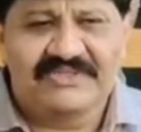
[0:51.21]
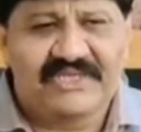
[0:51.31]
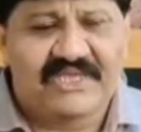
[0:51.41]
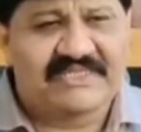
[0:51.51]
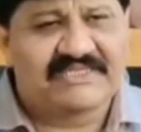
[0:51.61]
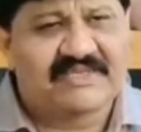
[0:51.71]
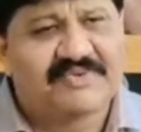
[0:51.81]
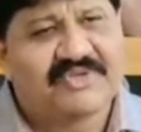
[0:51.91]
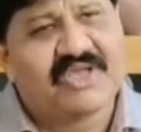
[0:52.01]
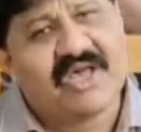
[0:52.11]

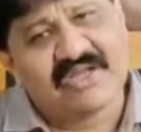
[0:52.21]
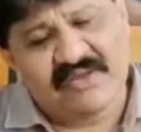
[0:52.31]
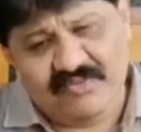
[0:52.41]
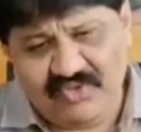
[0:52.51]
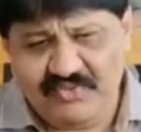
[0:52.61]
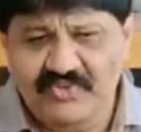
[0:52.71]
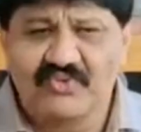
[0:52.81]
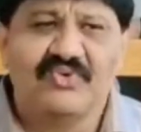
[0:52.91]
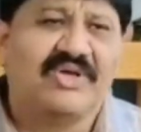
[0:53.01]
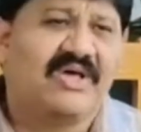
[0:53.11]
శాసనసభ్యుడు కాక మునుపు
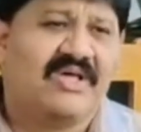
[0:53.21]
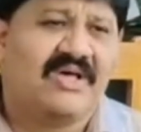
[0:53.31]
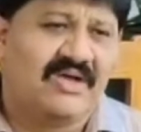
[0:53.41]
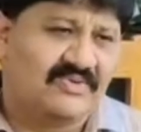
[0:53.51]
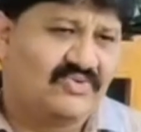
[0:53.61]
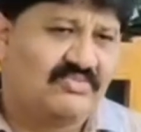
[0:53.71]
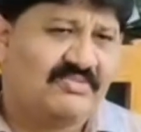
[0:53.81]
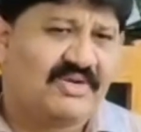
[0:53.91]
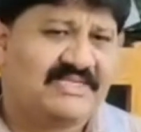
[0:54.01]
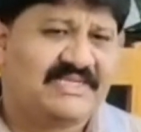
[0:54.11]
కూడా ఆ
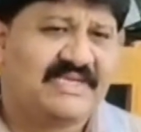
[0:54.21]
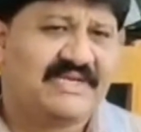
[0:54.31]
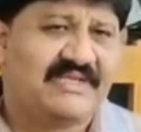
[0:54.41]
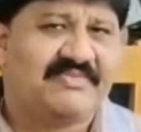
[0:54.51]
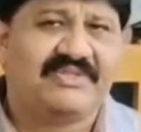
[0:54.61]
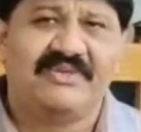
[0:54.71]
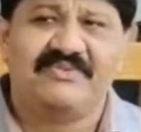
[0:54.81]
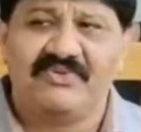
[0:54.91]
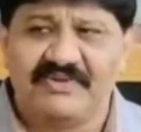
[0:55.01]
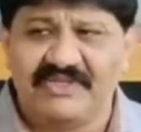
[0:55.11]
కుటుంబం రాజకీయ
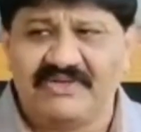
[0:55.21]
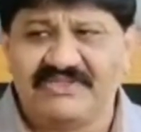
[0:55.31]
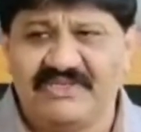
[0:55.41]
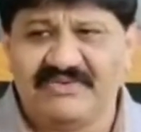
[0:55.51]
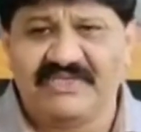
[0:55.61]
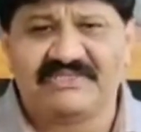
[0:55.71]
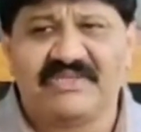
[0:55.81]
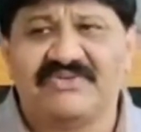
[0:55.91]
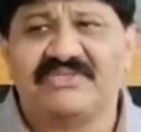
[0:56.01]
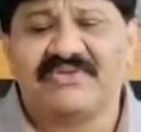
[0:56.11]
నేపథ్యంలో ప్రజలకు సేవ
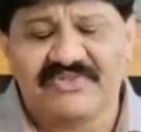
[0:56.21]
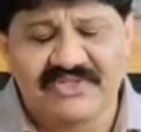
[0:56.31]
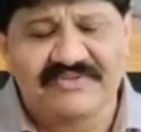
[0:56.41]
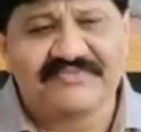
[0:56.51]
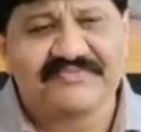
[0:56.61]
చేస్తూ వస్తూ ఉంది